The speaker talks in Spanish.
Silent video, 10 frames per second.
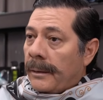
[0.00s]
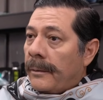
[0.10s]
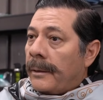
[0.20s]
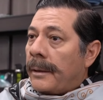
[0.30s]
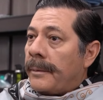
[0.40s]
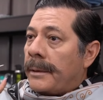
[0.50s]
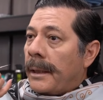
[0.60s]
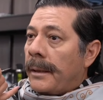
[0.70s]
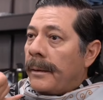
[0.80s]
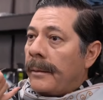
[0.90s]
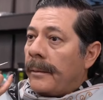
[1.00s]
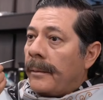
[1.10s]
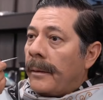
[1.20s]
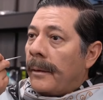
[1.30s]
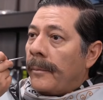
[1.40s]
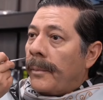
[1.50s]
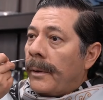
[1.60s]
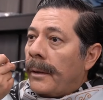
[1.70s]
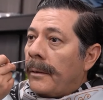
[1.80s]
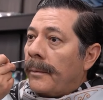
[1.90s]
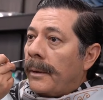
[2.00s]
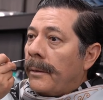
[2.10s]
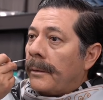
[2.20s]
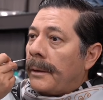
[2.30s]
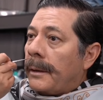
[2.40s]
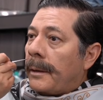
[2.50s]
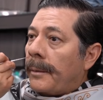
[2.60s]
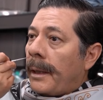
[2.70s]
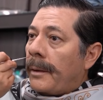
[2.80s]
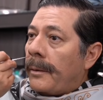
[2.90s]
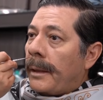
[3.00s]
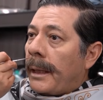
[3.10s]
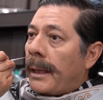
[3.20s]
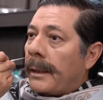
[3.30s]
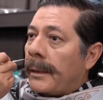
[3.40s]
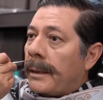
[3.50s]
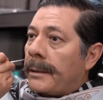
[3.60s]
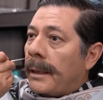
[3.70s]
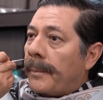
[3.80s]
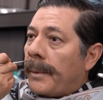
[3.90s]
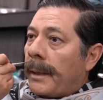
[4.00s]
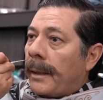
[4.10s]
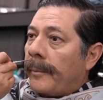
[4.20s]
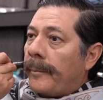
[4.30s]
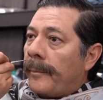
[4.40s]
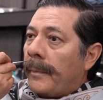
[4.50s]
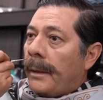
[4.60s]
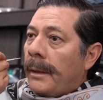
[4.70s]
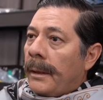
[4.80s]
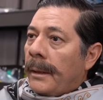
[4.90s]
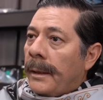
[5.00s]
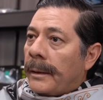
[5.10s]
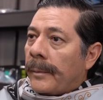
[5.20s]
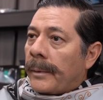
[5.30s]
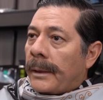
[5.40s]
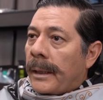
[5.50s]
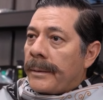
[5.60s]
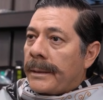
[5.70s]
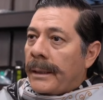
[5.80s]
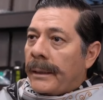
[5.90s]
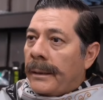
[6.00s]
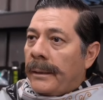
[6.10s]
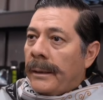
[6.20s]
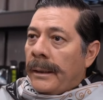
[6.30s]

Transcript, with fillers: Ahorita me están poniendo el bigote, terminando de caracterizar para interpretar a Vicente.